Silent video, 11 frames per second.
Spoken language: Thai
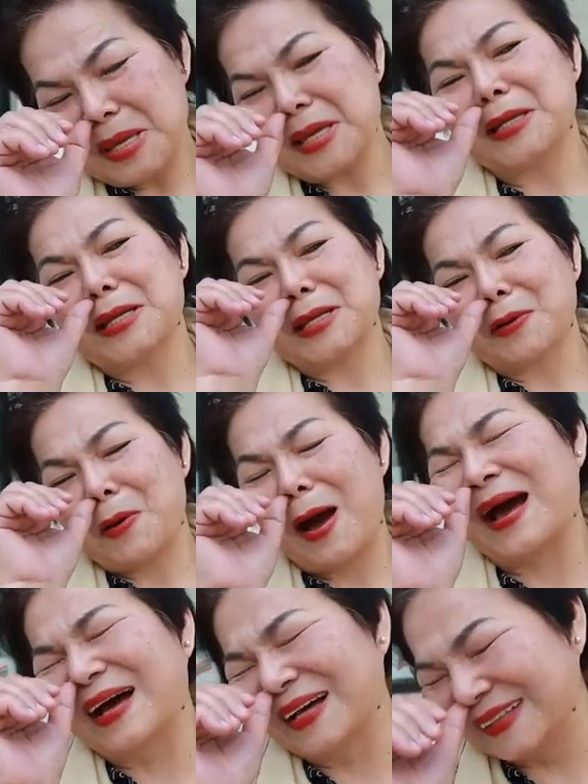มีดีกว่า
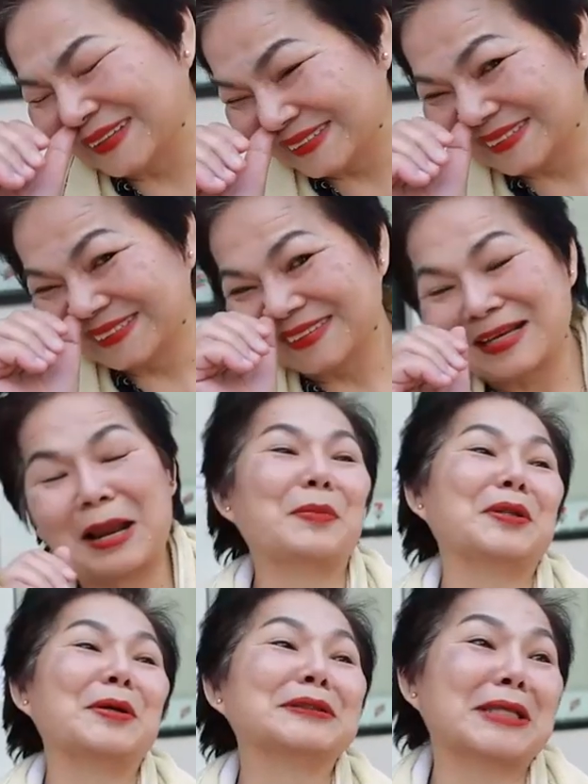เรา
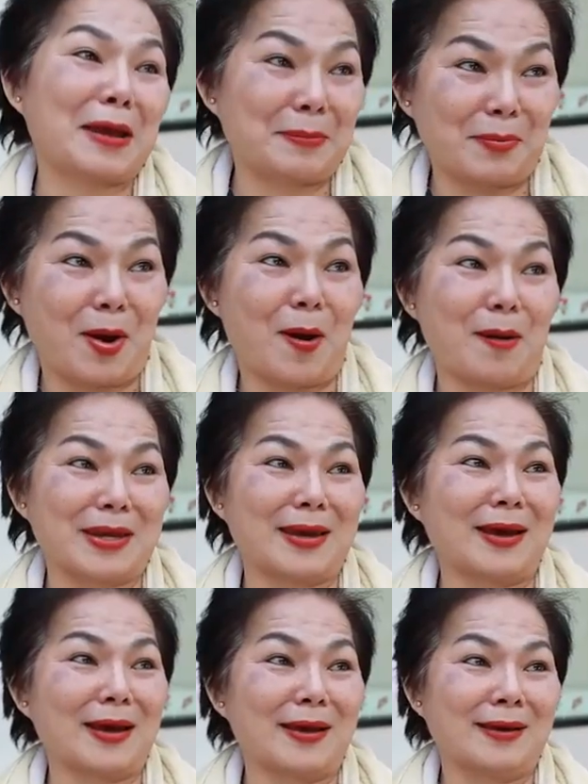ไม่ต้องเตรียมพร้อมไงฮะ